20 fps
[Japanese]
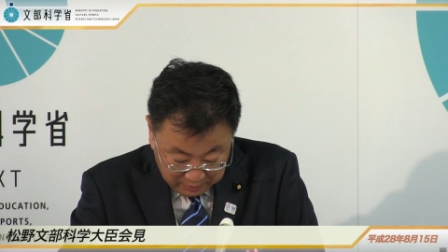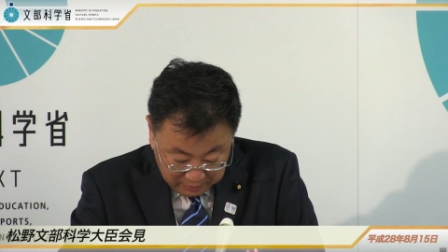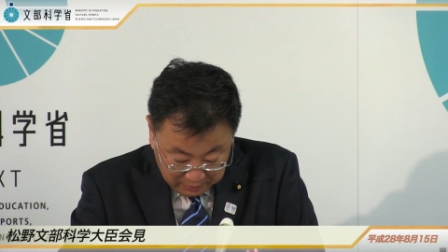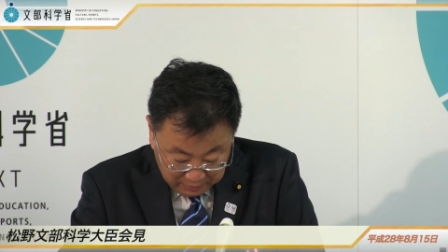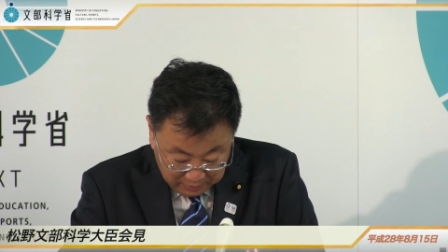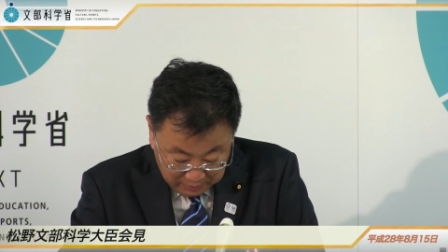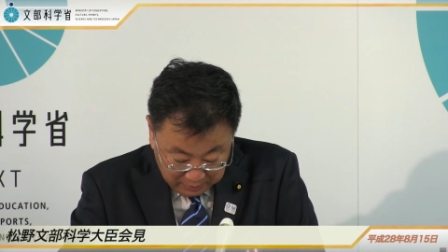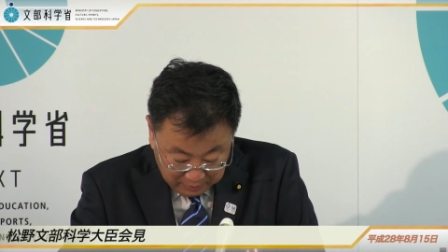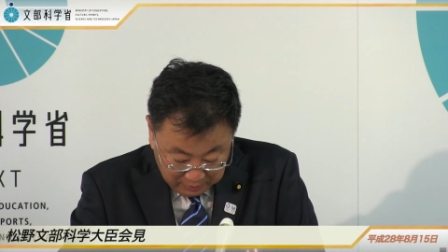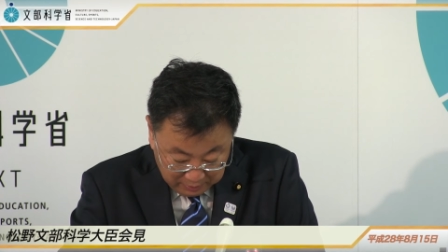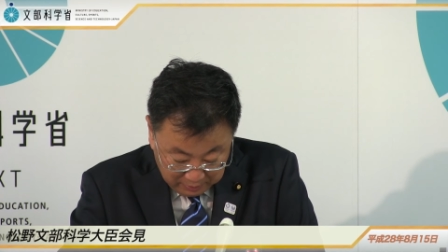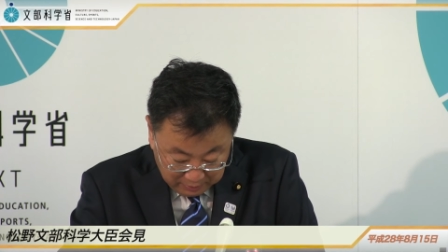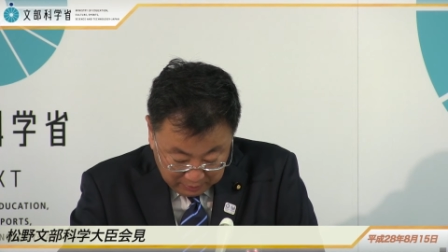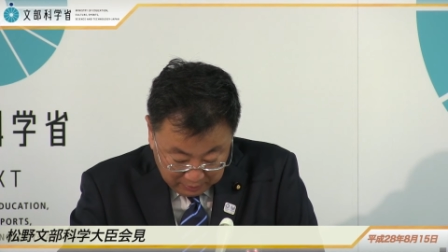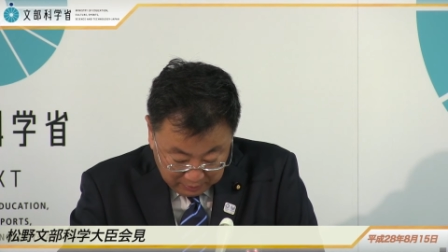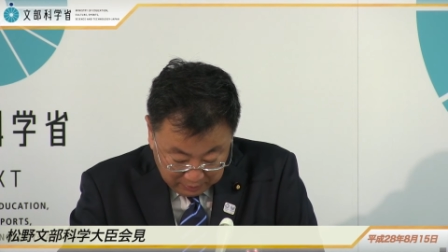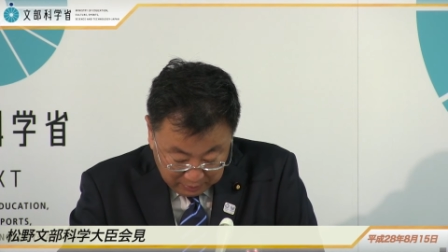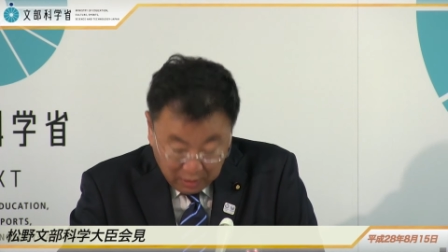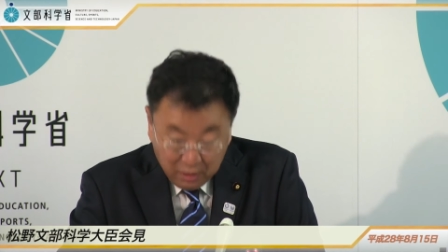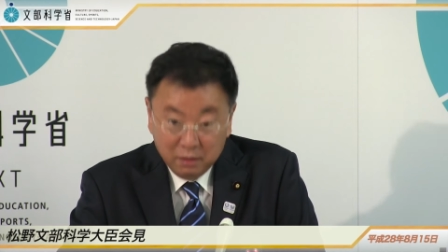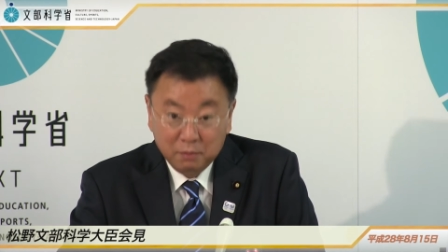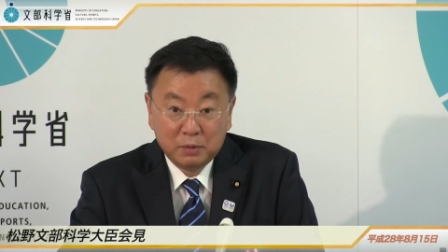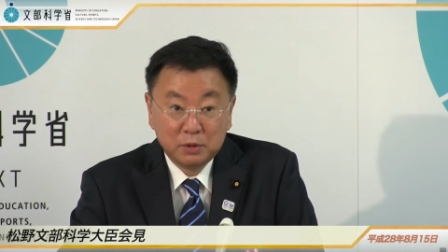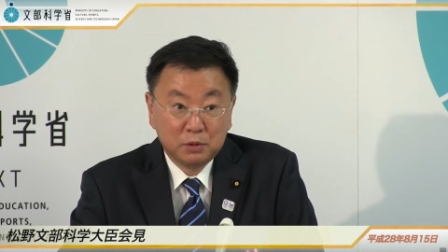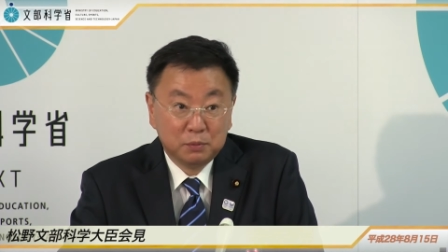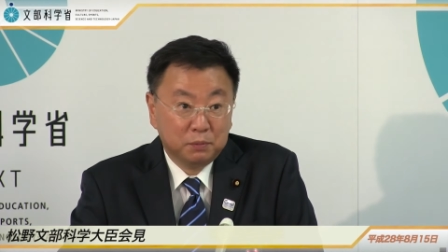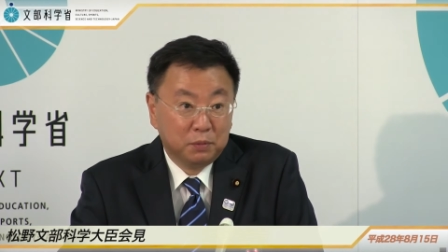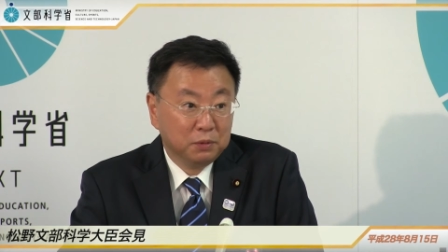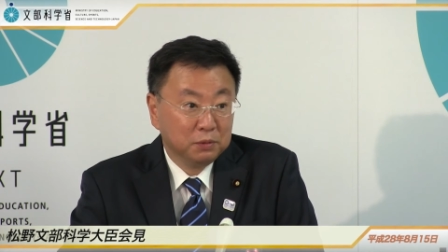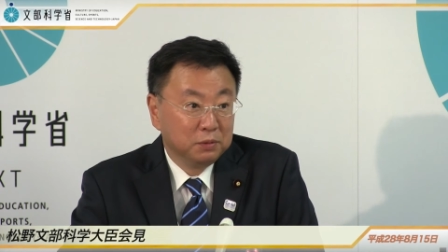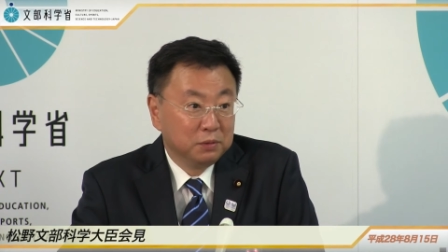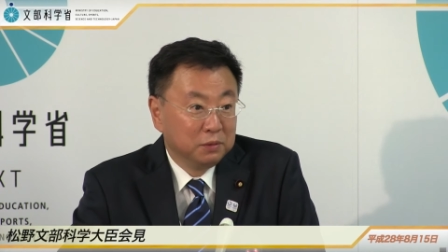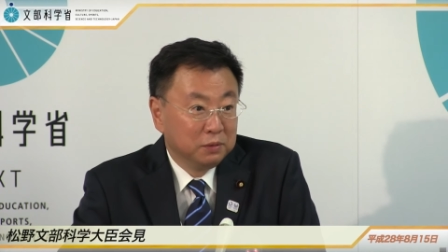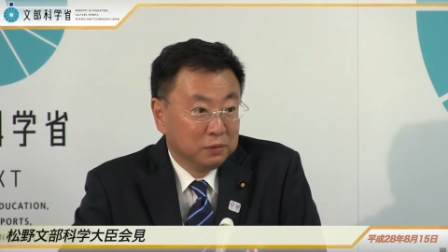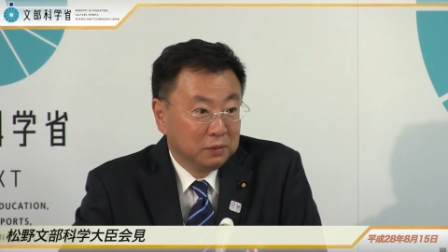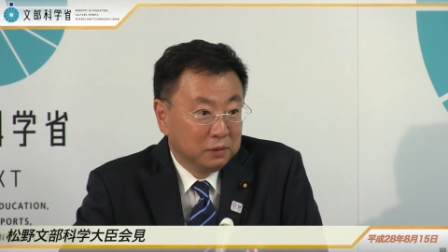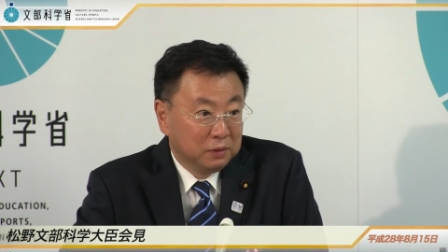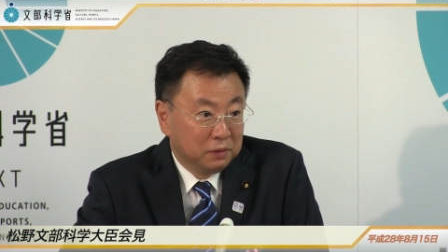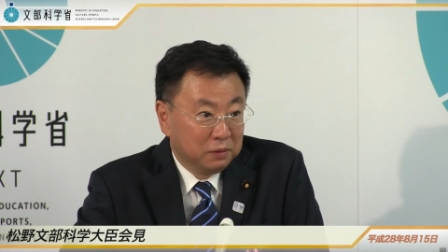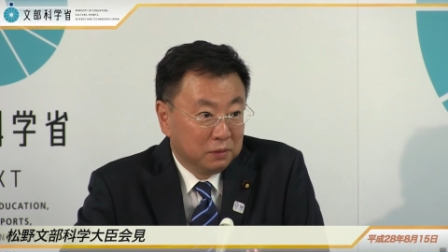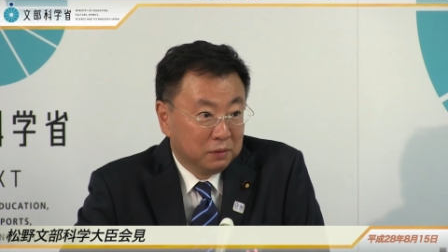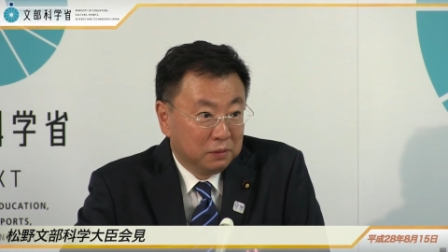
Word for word: えー、あまず冒頭